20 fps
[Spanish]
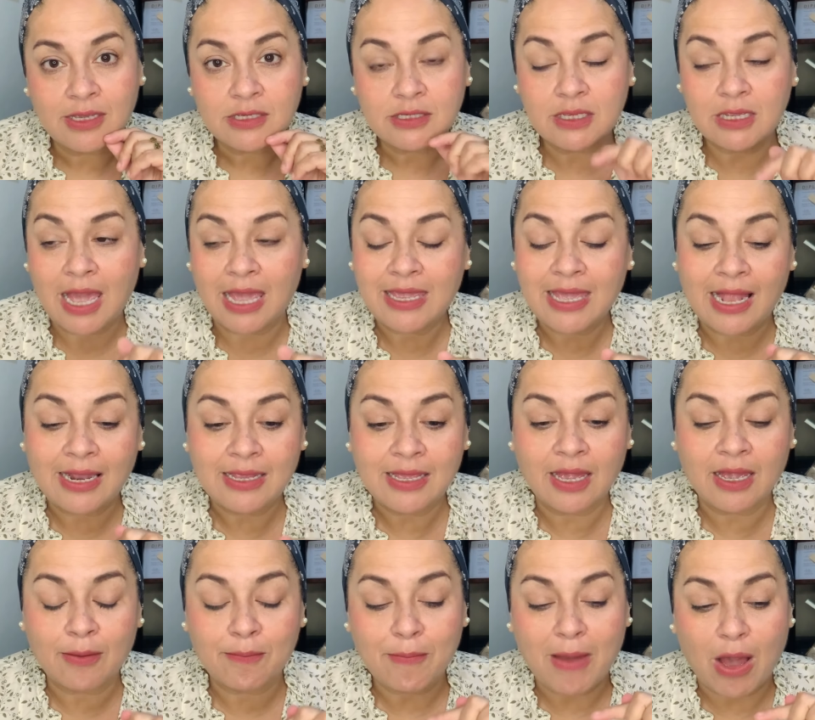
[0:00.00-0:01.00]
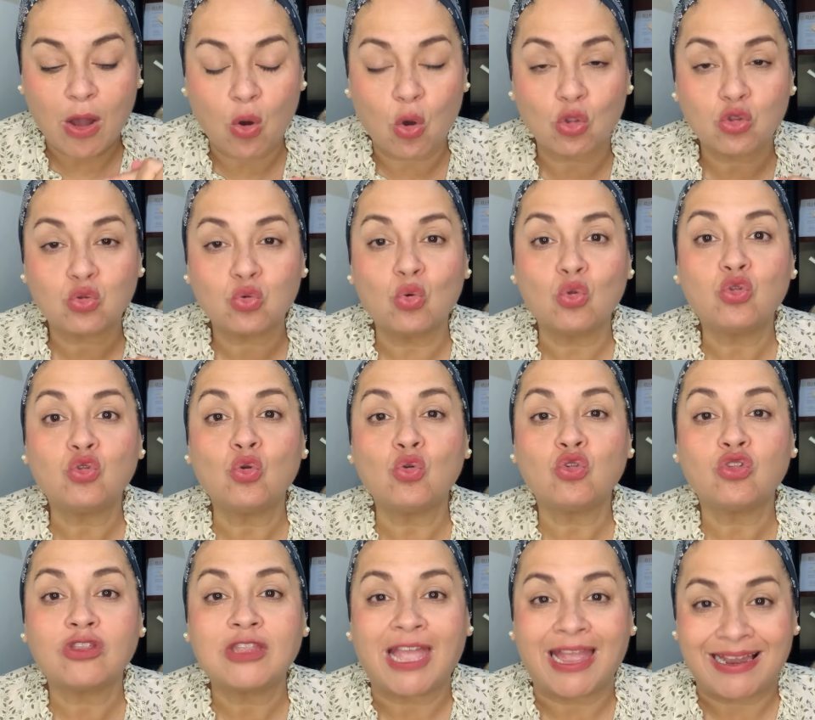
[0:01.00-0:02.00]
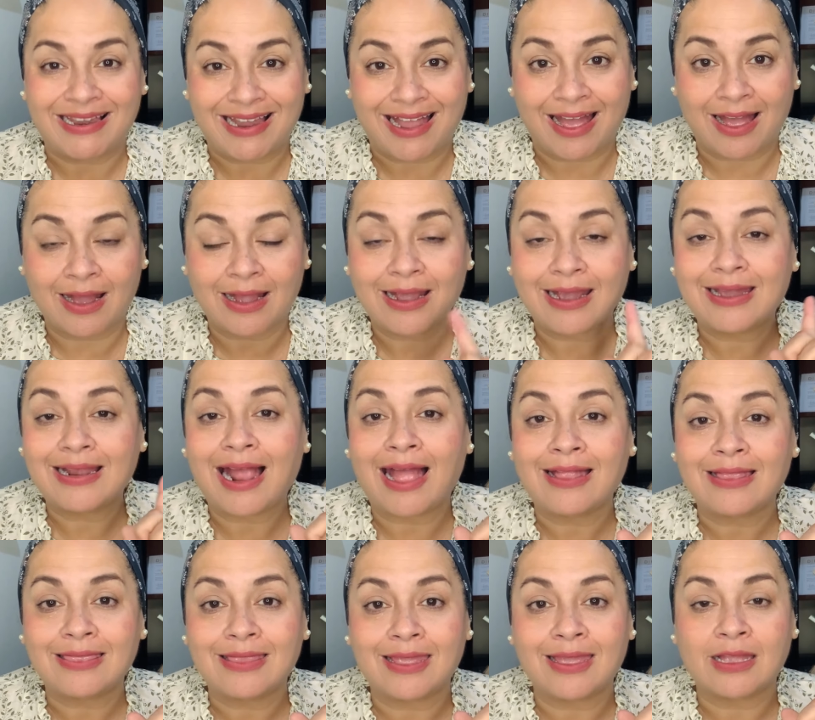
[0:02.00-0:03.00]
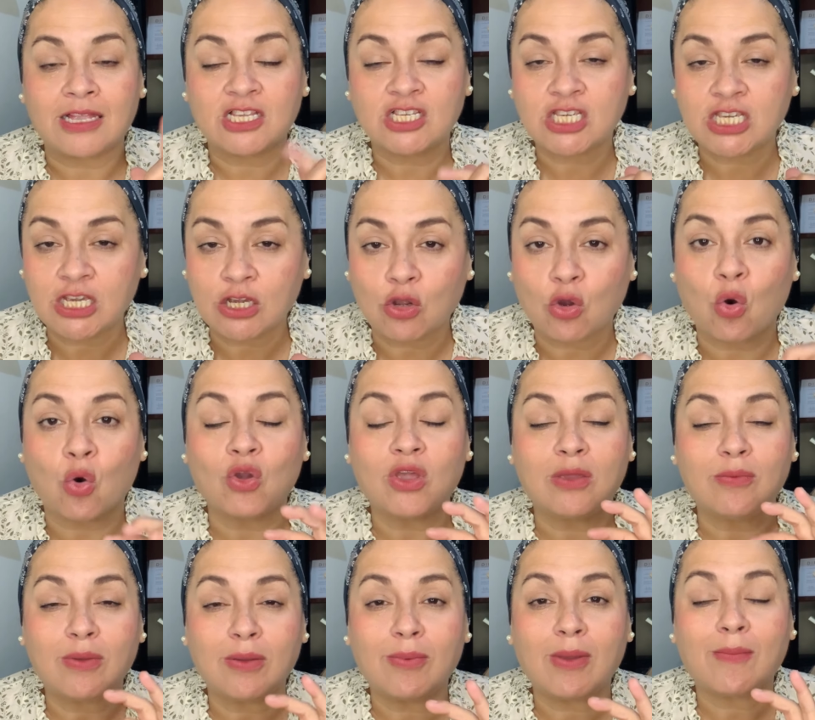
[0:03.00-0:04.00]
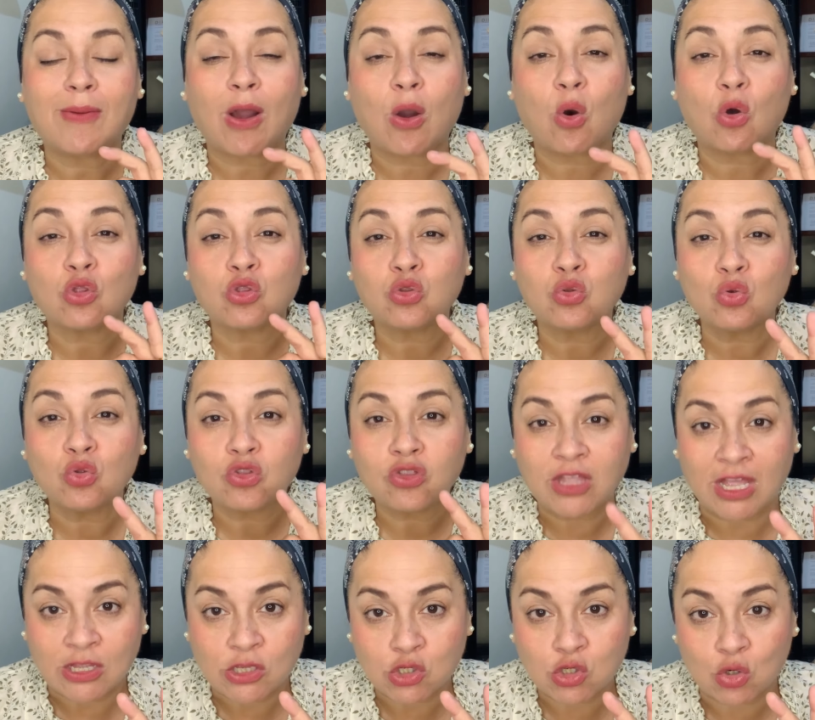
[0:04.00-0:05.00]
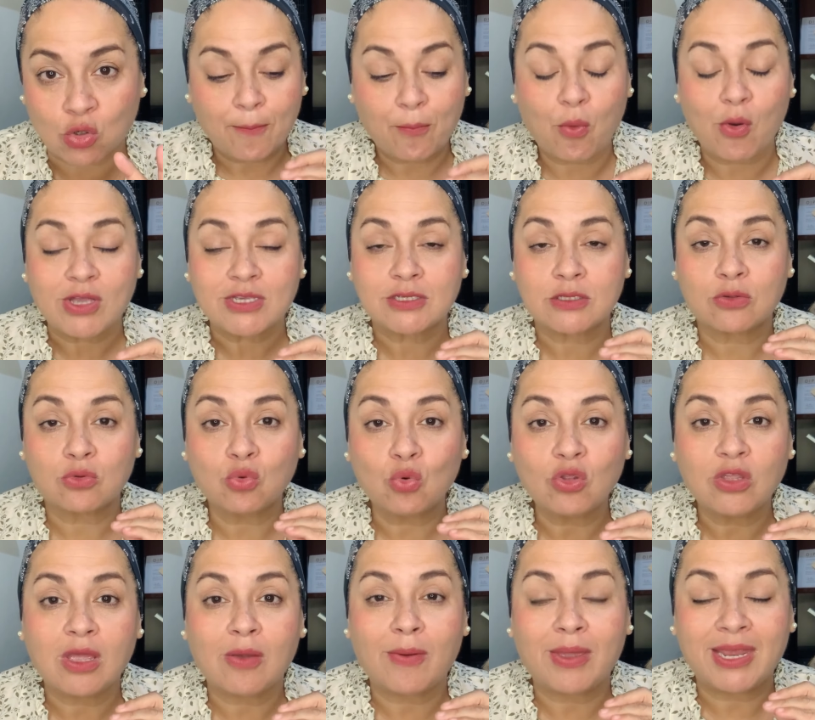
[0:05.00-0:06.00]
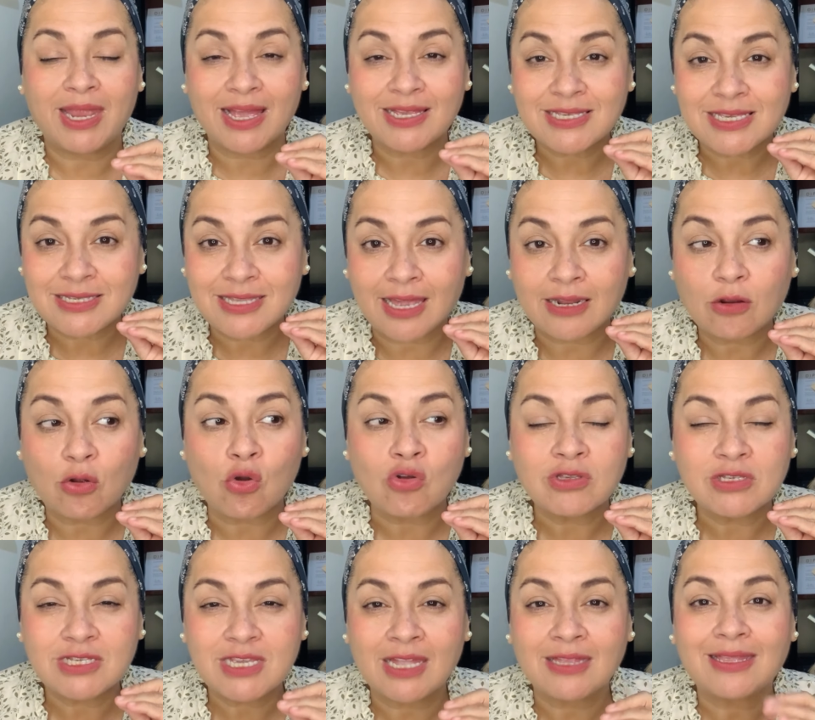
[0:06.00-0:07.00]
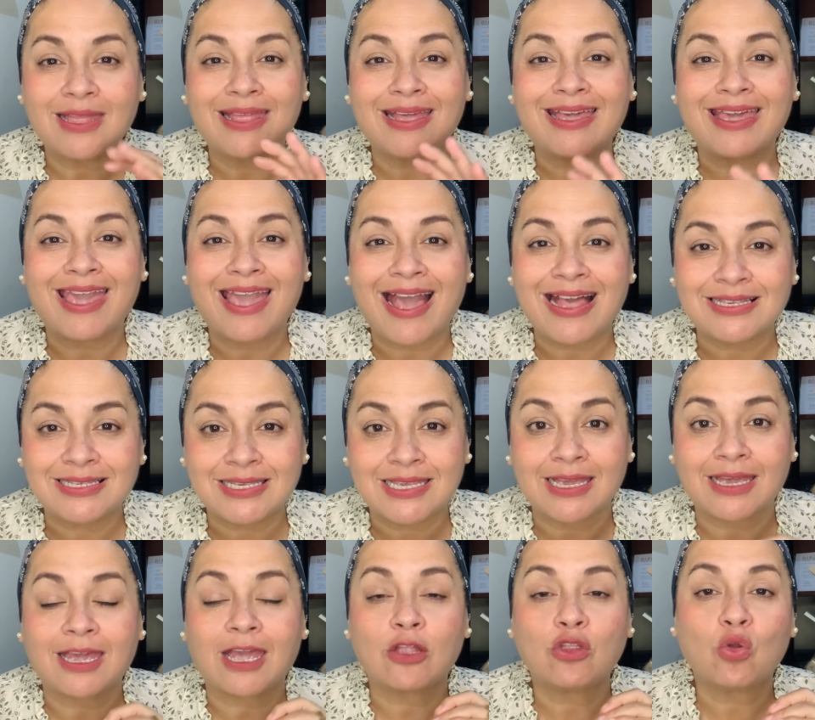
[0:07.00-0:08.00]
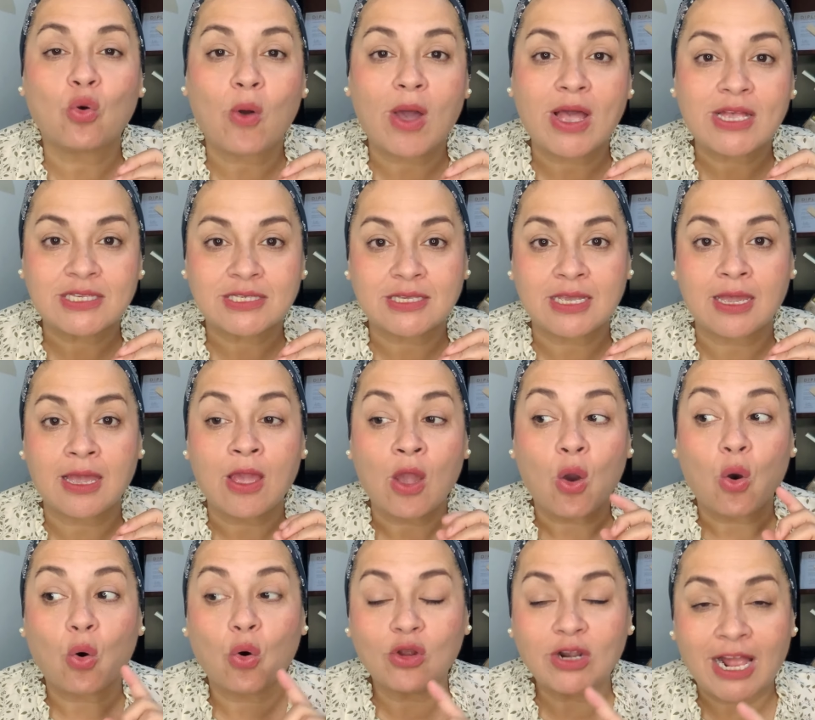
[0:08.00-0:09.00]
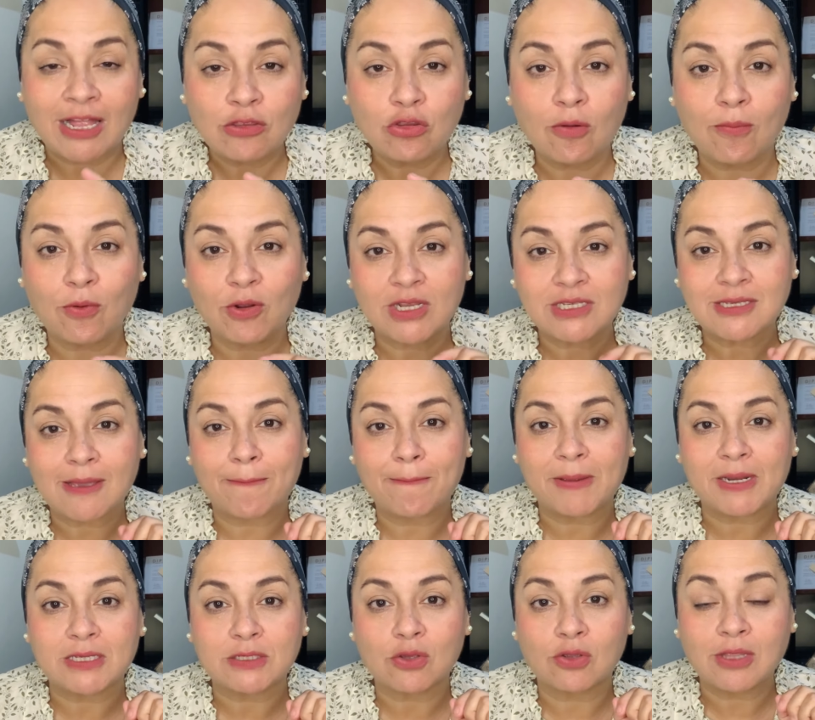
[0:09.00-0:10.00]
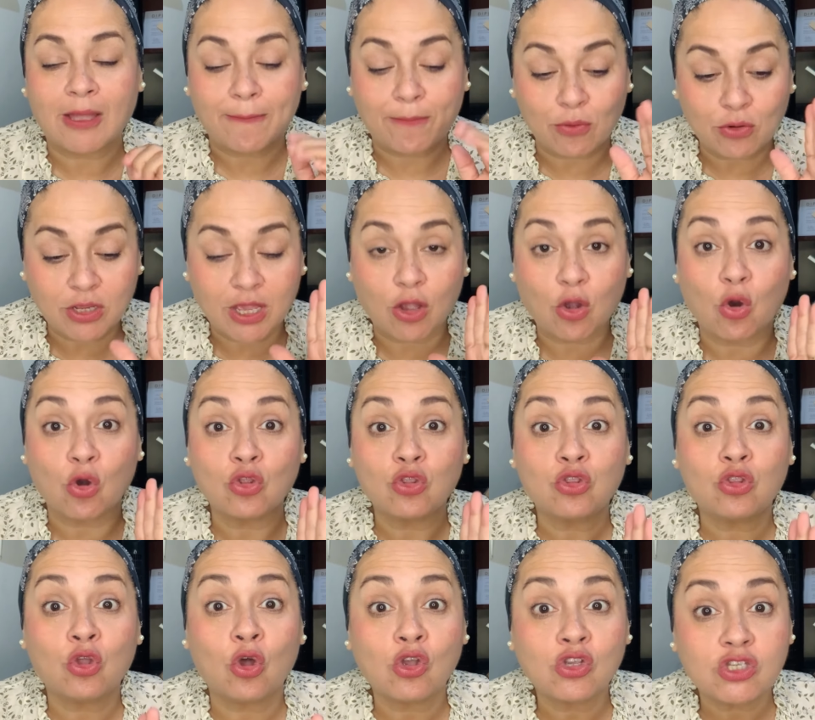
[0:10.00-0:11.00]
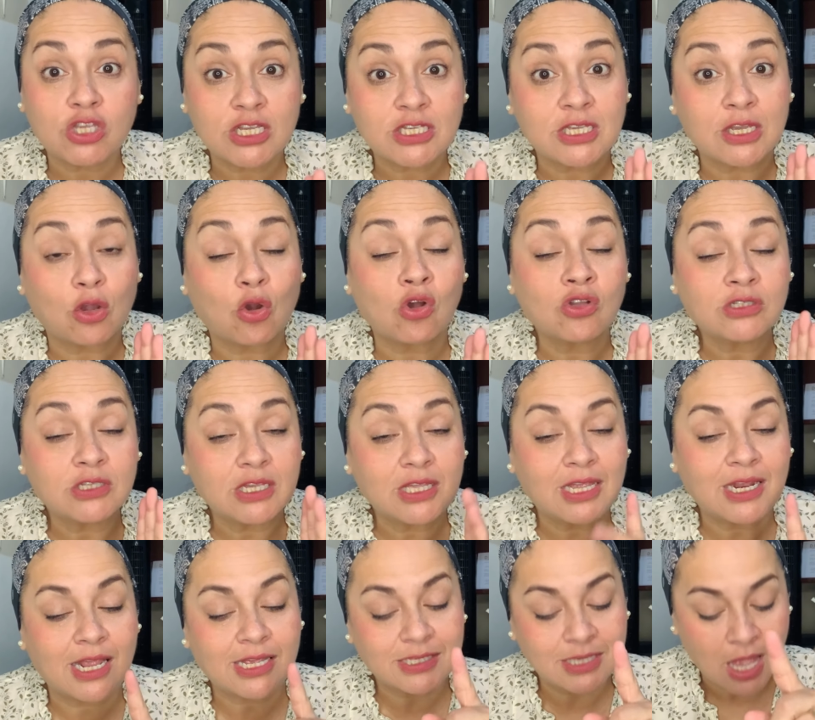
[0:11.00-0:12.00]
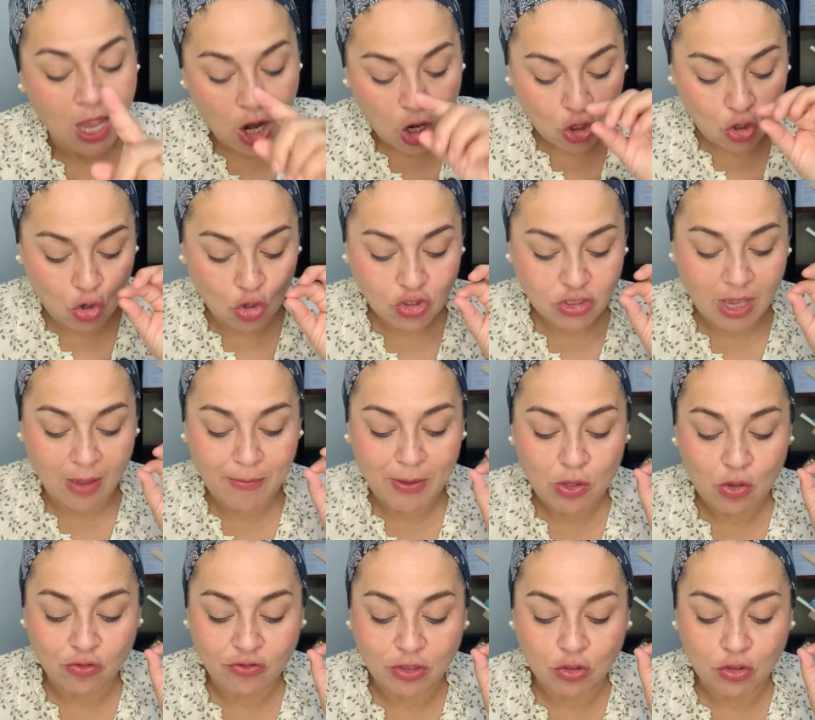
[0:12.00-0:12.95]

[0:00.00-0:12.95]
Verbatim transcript: Si hay alguien bajo tu tutela grande, chico y vive bajo tu techo, pues tú deberías estar consciente de qué hace, qué no hace, orando por esa persona porque conoces y consideras los caminos de